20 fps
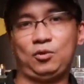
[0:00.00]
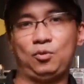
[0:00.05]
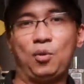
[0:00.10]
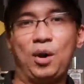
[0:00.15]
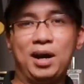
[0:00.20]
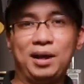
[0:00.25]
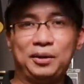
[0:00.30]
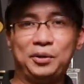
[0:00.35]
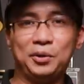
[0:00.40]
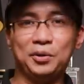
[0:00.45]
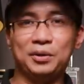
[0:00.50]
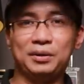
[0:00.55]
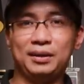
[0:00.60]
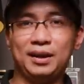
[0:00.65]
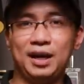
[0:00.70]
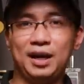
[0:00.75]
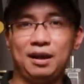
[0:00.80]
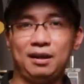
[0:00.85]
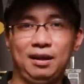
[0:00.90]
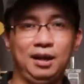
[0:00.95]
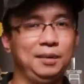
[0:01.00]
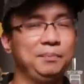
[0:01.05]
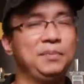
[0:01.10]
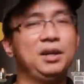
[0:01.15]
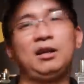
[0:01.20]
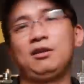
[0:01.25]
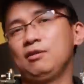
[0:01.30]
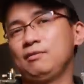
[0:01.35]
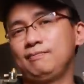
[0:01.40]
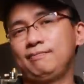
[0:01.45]
quá là tồi tệ ở
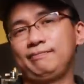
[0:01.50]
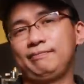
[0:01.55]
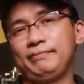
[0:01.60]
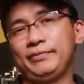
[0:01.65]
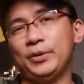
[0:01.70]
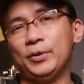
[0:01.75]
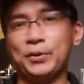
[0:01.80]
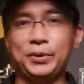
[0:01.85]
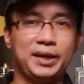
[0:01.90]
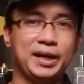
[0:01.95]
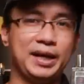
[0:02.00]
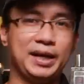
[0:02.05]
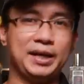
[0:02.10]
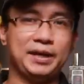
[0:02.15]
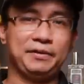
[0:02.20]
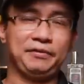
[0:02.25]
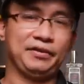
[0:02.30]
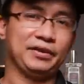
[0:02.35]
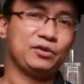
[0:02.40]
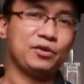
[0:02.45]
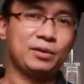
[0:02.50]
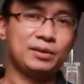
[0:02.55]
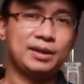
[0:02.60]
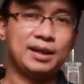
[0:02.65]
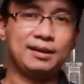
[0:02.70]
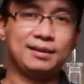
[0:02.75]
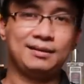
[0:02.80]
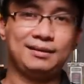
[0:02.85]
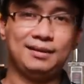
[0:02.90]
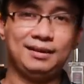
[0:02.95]
mức ok và xuất
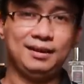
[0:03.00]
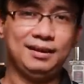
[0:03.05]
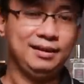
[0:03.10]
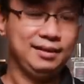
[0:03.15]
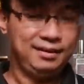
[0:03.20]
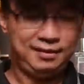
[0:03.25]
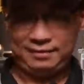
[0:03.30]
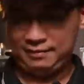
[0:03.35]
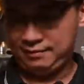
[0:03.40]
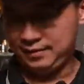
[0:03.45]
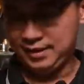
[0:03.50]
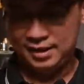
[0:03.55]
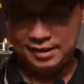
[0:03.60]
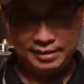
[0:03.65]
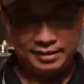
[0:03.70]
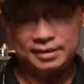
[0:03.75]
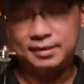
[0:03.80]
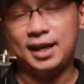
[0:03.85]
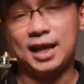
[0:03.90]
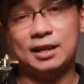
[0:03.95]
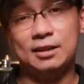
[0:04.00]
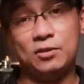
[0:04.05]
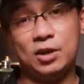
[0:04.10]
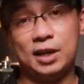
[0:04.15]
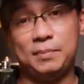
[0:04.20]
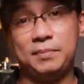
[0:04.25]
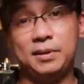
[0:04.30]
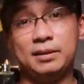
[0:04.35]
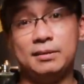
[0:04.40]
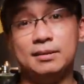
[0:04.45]
sắc thì đây là những chai nước hoa
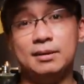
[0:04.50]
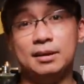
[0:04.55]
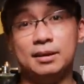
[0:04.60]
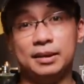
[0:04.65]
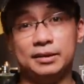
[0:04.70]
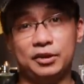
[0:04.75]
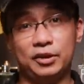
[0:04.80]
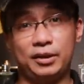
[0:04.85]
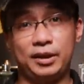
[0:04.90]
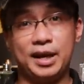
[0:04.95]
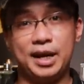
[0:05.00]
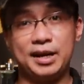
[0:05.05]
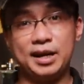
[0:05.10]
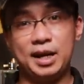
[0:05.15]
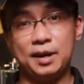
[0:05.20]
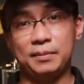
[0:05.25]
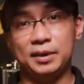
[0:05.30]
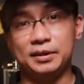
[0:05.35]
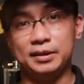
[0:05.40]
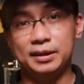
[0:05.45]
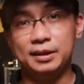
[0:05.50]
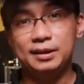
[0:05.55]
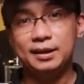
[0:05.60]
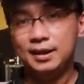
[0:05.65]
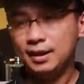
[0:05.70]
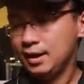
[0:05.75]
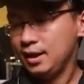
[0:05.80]
mình đưa ra cho các anh em gợi ý